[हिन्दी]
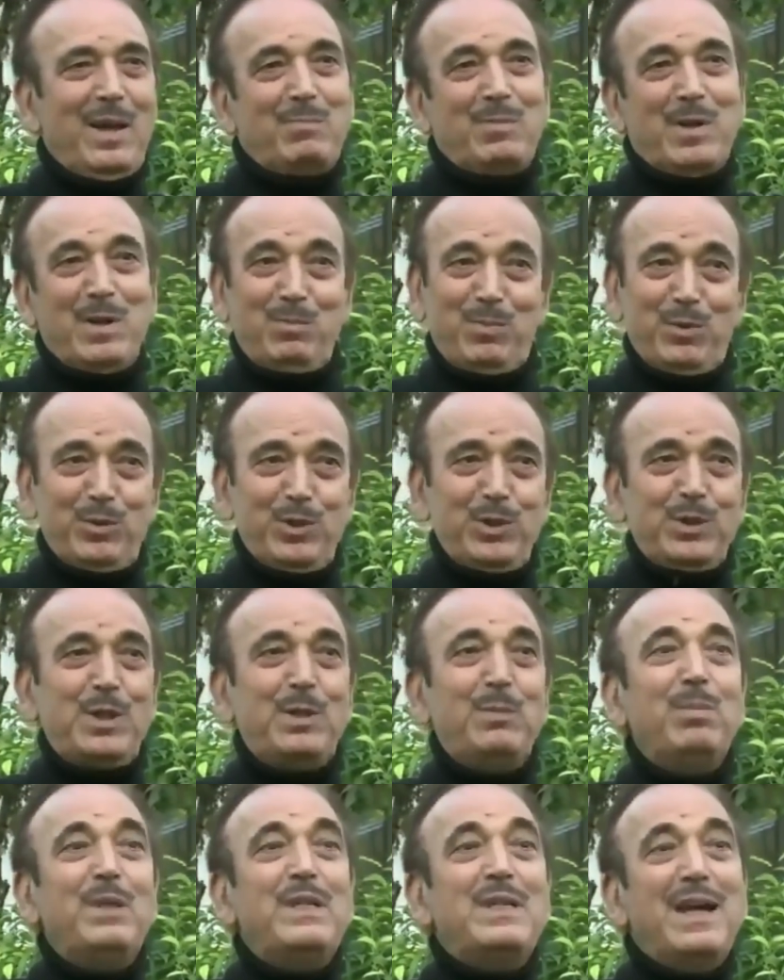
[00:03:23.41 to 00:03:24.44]
आपकी
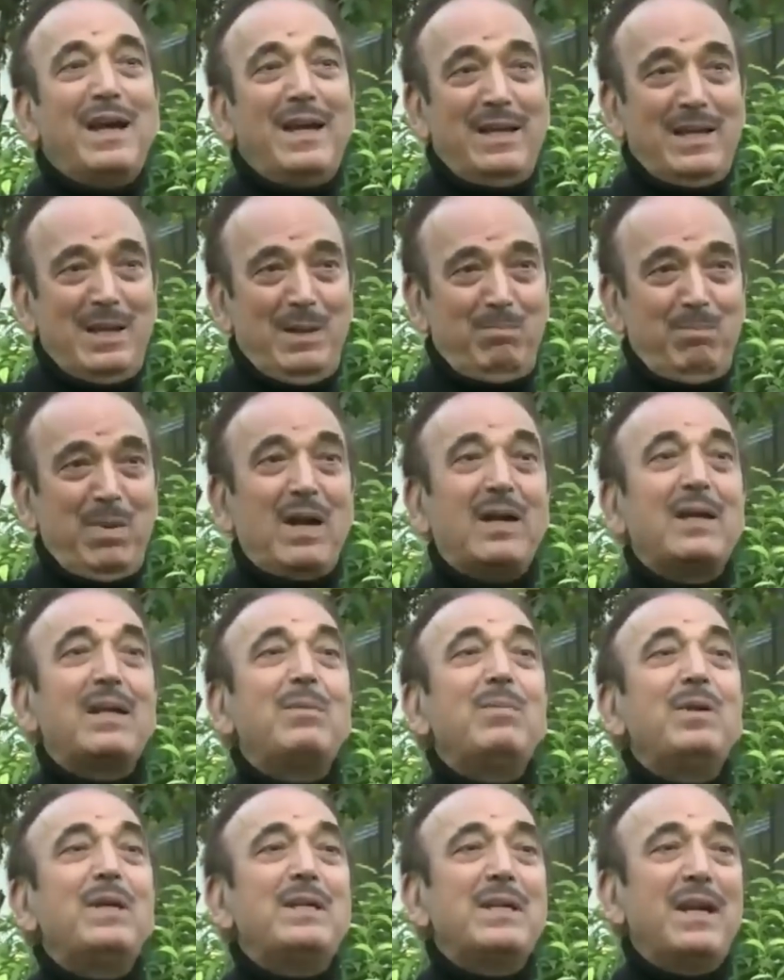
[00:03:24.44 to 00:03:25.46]
पोजीशन भी जाएगी
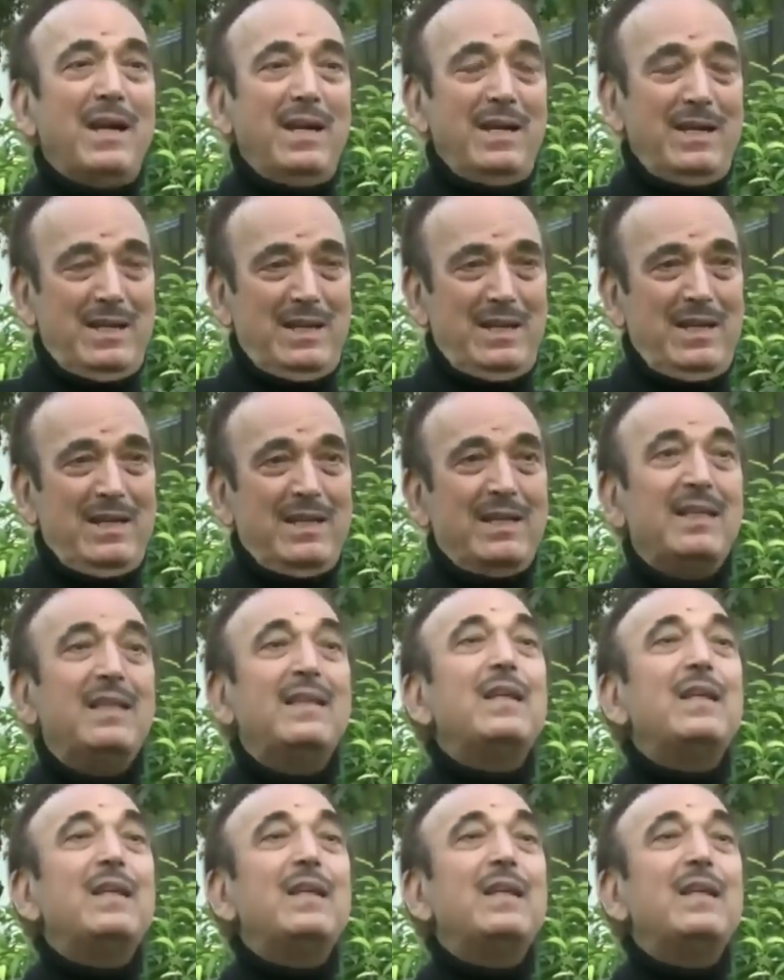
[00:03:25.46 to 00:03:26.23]
पार्टी भी जाएगी